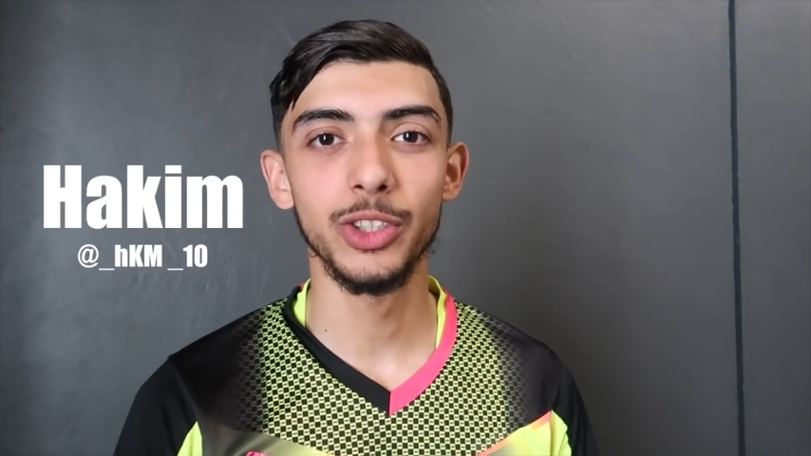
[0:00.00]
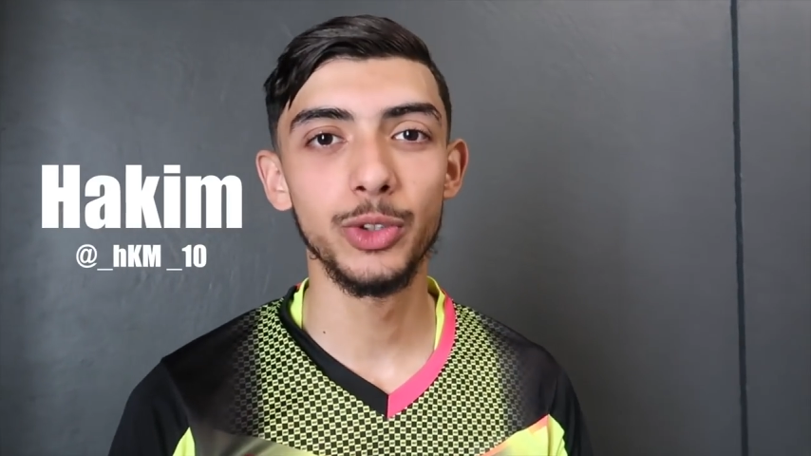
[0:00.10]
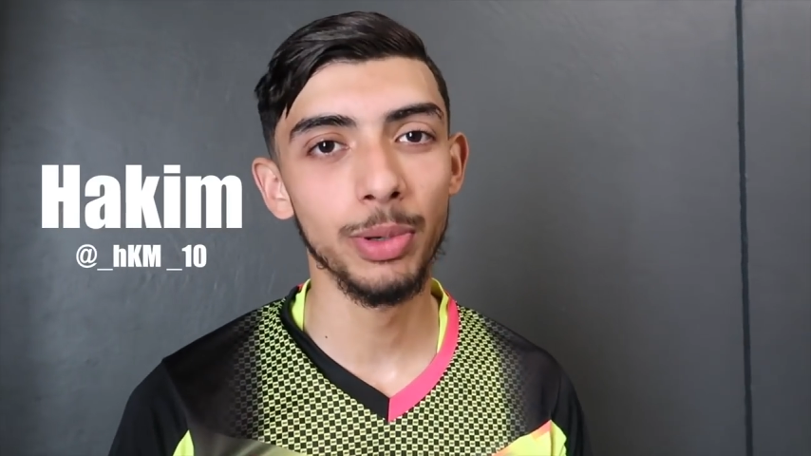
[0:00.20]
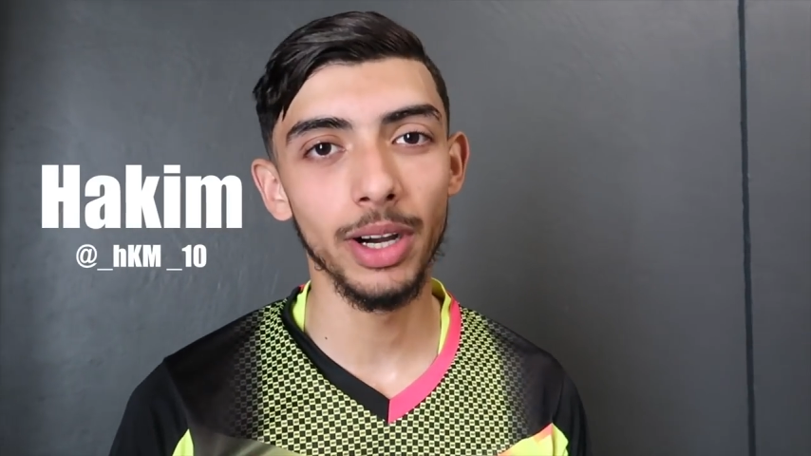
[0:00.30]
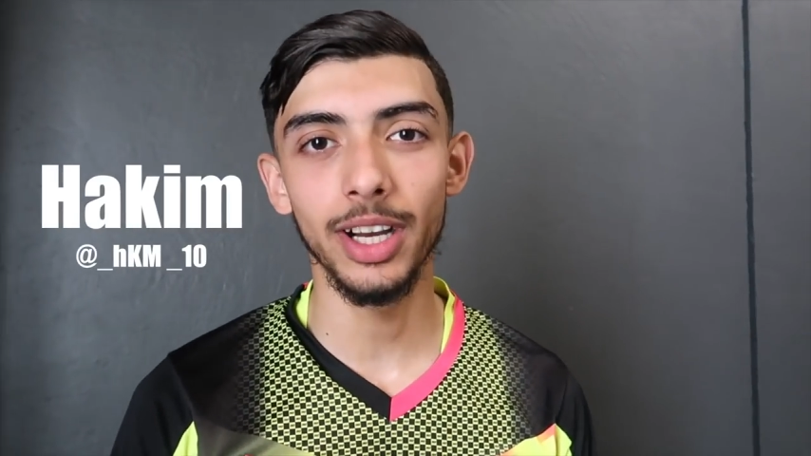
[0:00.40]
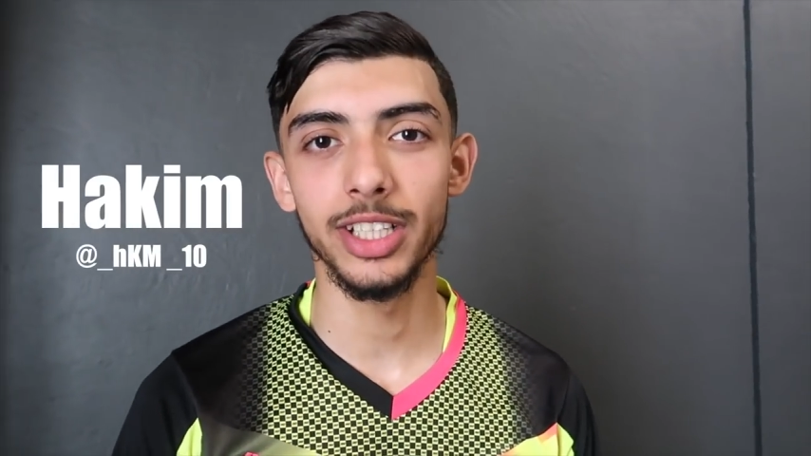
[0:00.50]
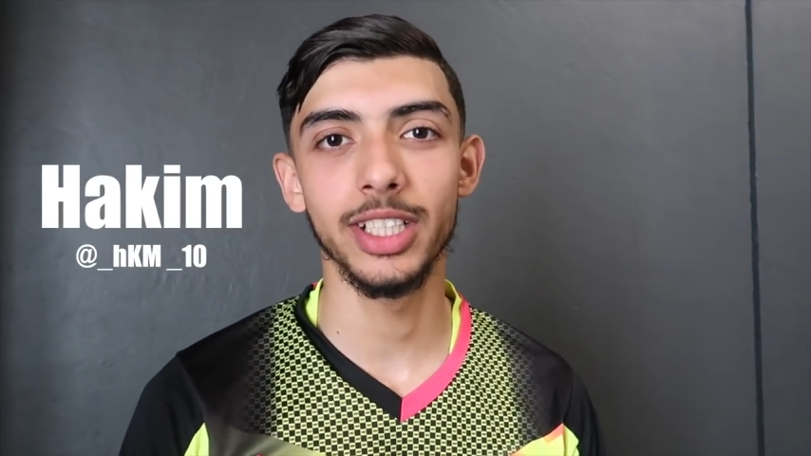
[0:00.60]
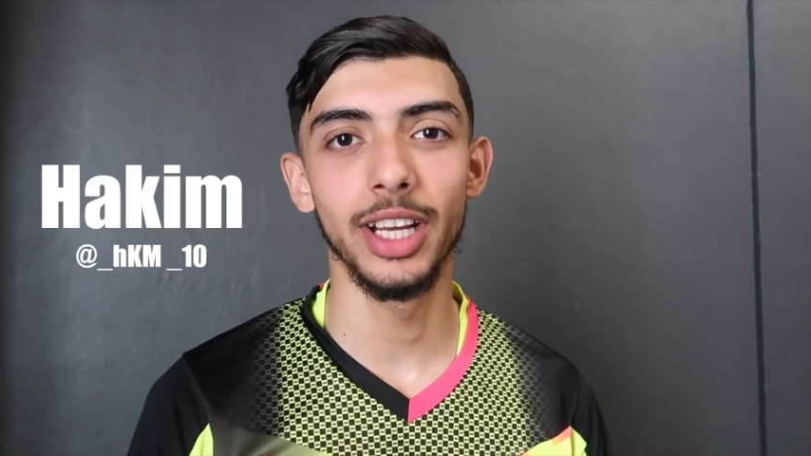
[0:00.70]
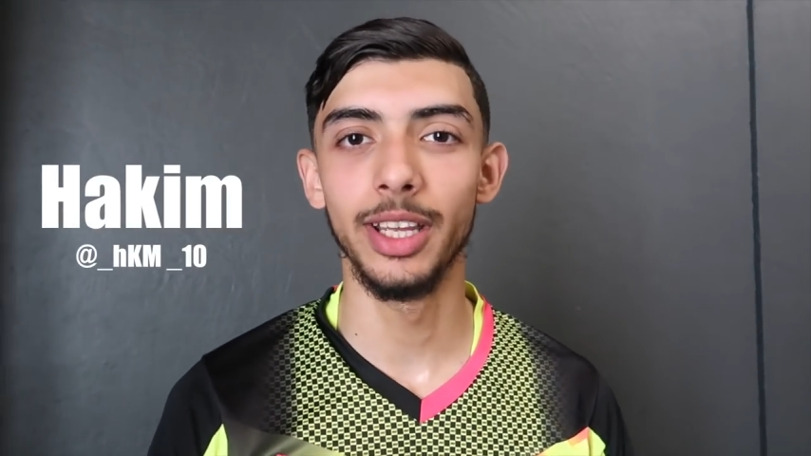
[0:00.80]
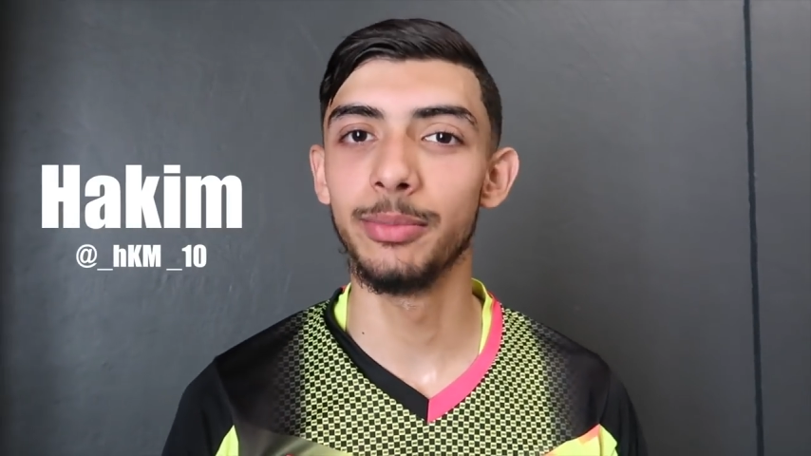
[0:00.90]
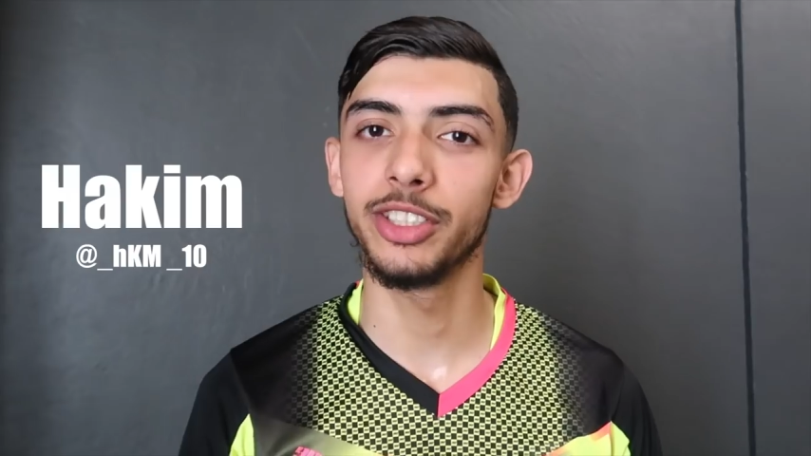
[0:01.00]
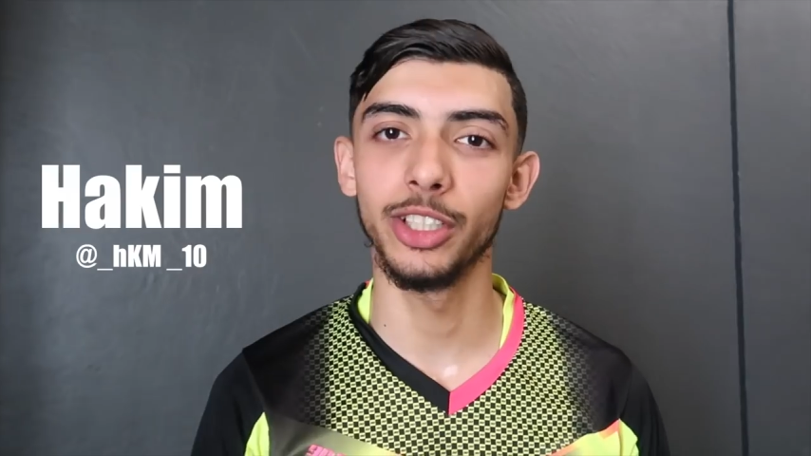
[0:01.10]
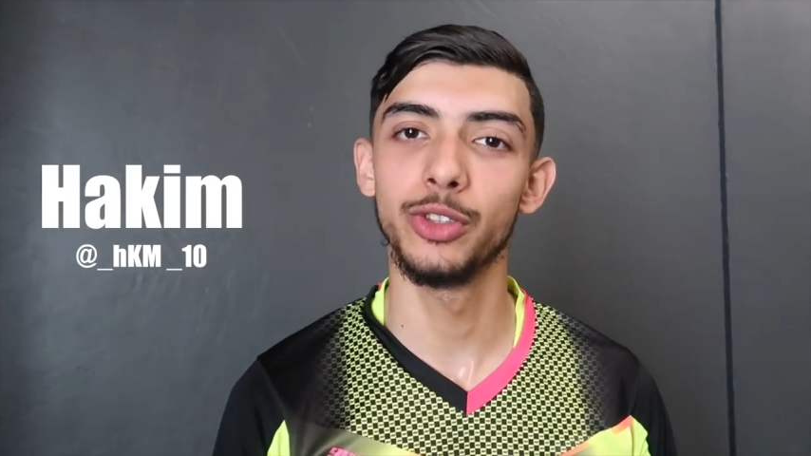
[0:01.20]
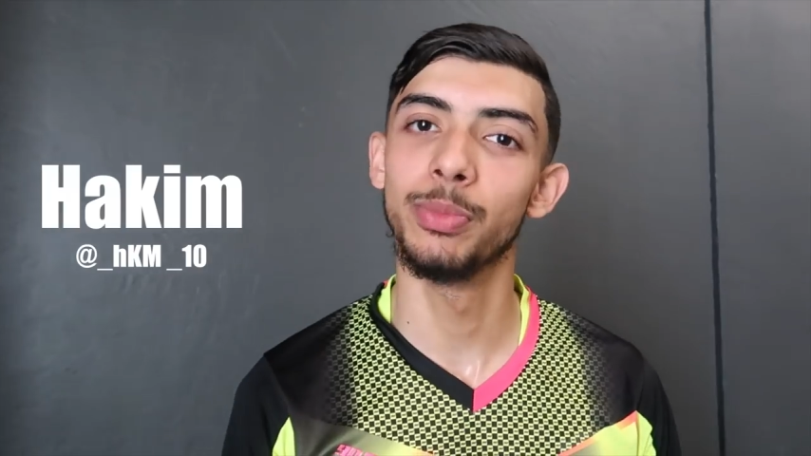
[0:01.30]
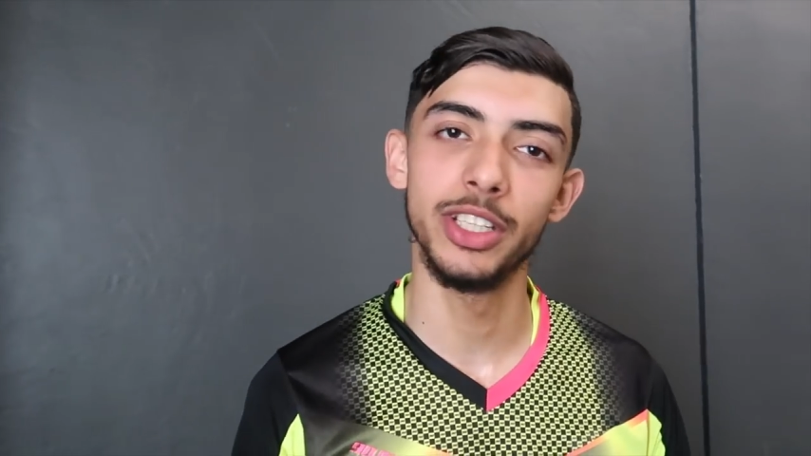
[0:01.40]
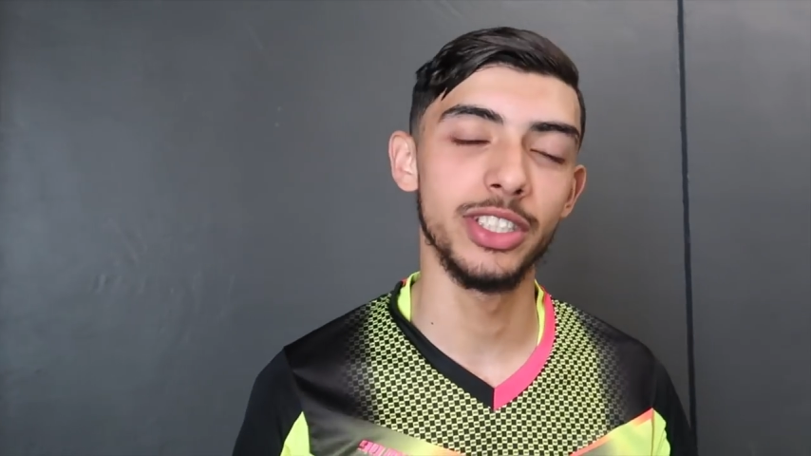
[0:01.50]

du bas, HKM, tiré du bas,